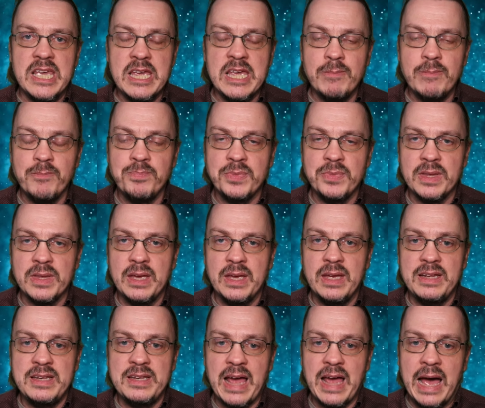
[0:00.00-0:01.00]
eben
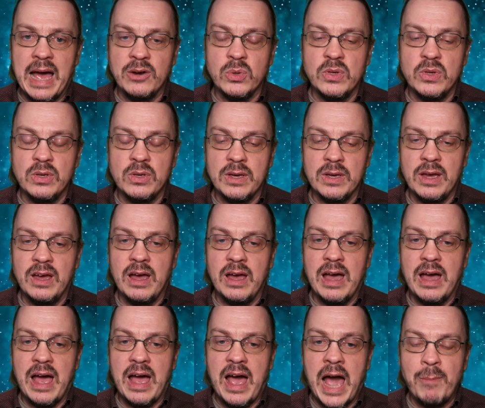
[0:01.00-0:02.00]
dadurch
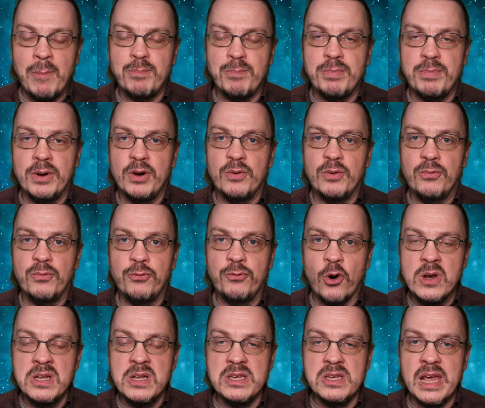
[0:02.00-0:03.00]
ab,
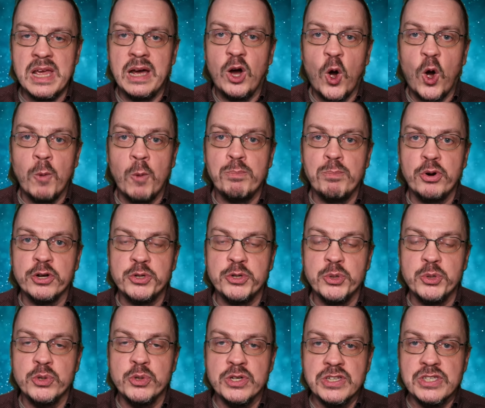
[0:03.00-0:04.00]
von der
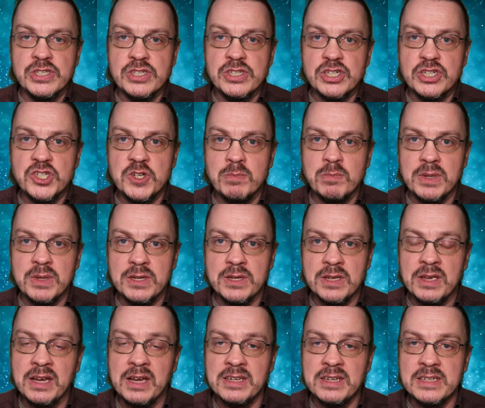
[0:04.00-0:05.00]
opportunistischen Mitte.
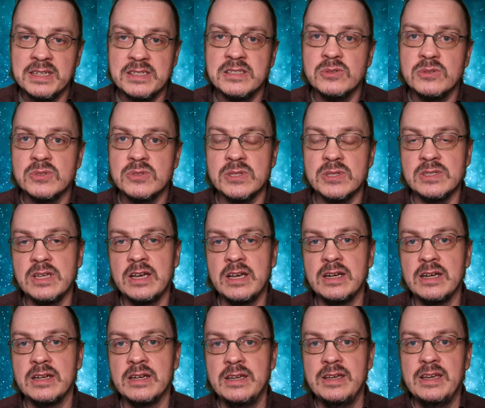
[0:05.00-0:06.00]
Ja, das ist
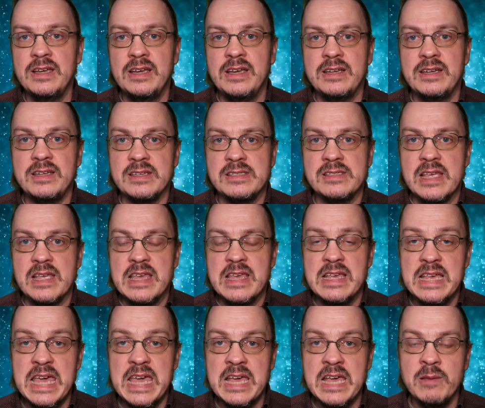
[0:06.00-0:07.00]
sozusagen das
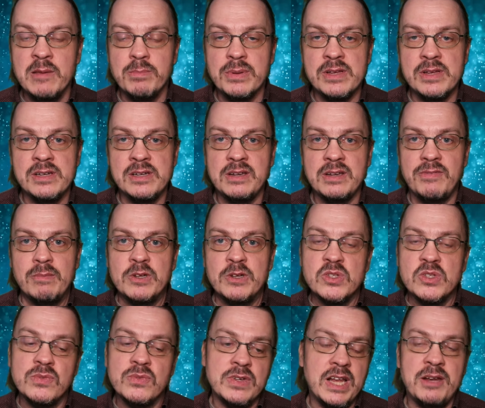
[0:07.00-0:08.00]
Gegenbild, wenn man
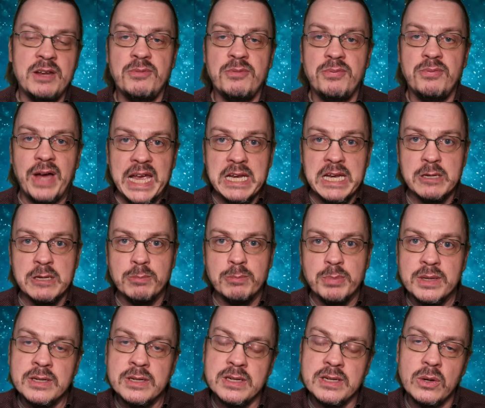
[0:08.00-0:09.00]
so will, ein
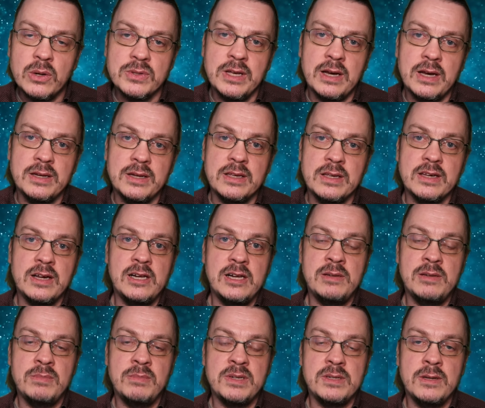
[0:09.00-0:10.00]
Feindbild auch der
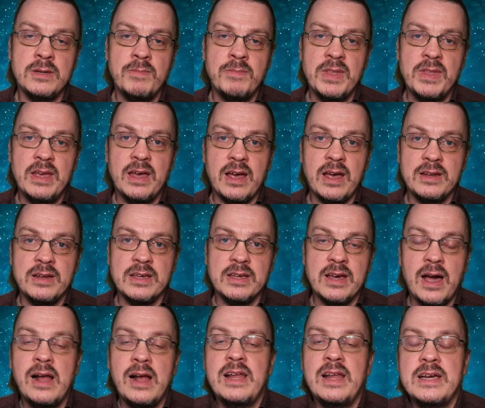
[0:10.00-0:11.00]
radikalen Mitte.
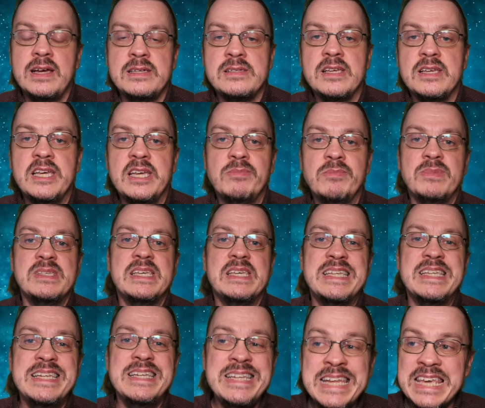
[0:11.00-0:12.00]
Radikal heißt eben,
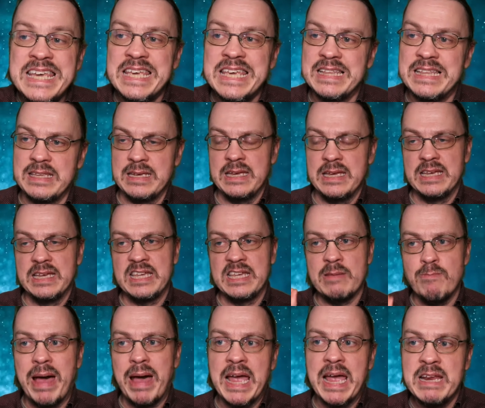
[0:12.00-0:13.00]
sich nicht
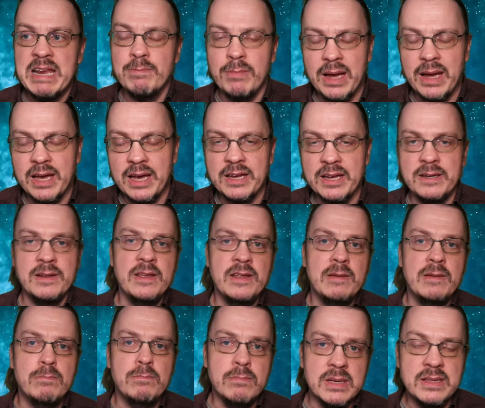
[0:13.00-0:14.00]
gemein machen
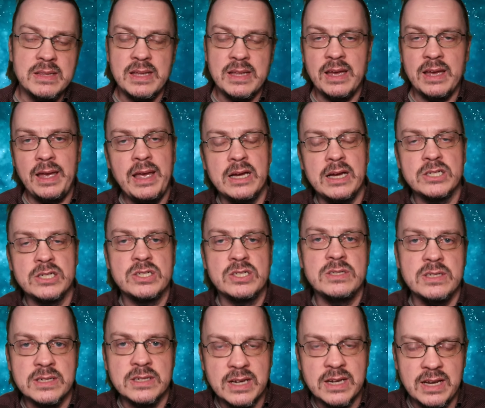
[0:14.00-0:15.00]
mit der
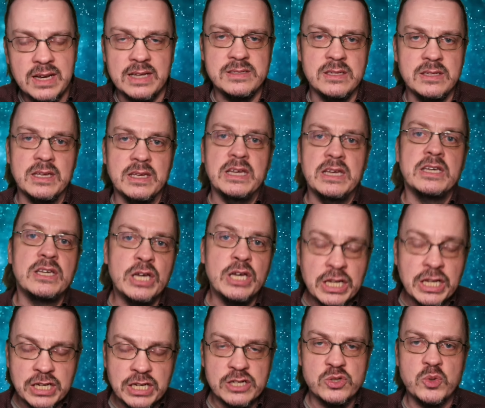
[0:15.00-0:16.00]
herrschenden Klasse,
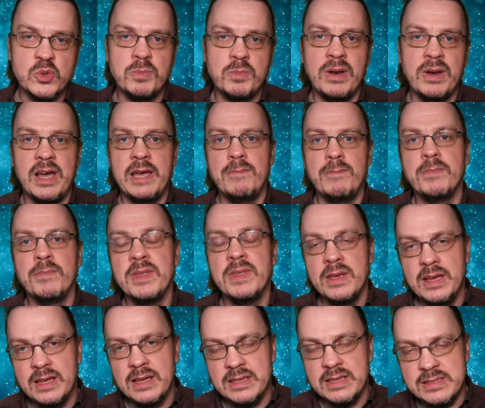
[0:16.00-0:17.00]
kritisch zu bleiben,
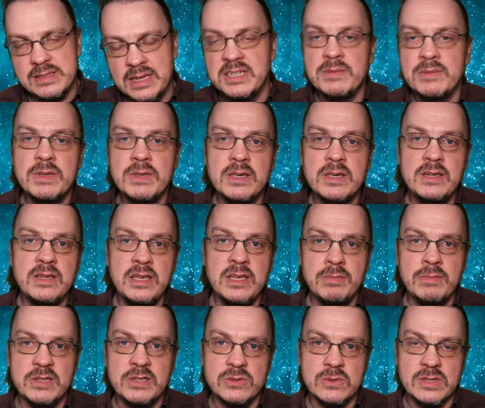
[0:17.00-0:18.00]
Sand im
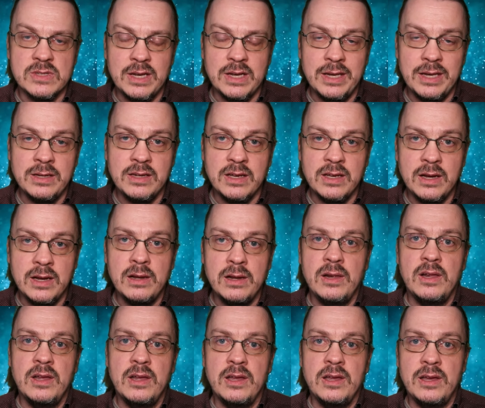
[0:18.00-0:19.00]
Getriebe zu sein, ja,
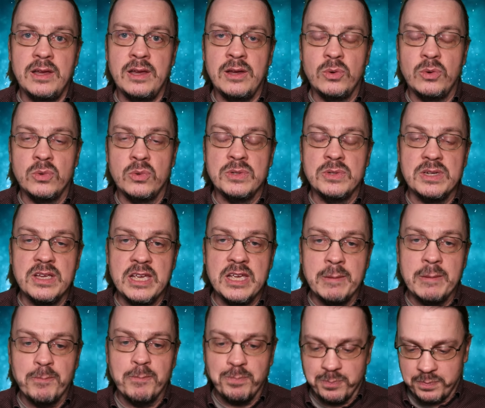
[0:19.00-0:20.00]
äh, und
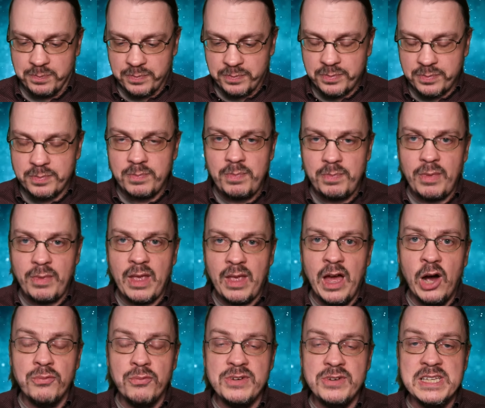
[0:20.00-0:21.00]
eben
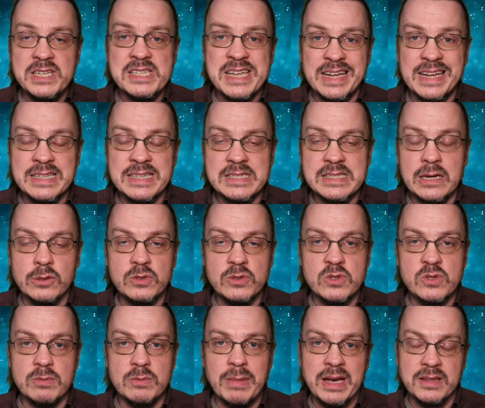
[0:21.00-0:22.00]
auf Distanz auch
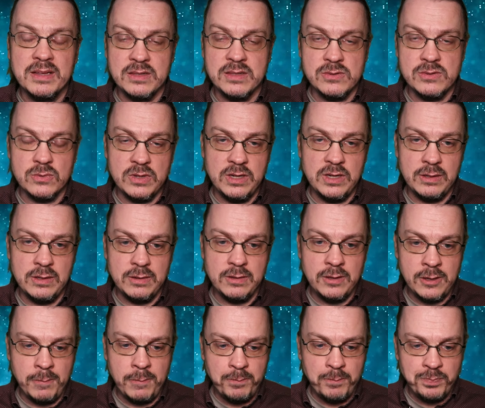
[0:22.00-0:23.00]
zur Macht zu gehen,
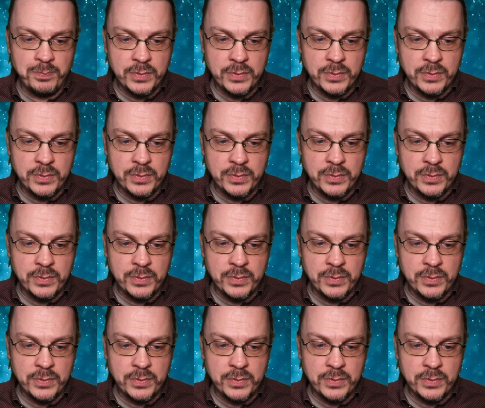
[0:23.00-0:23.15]
ja.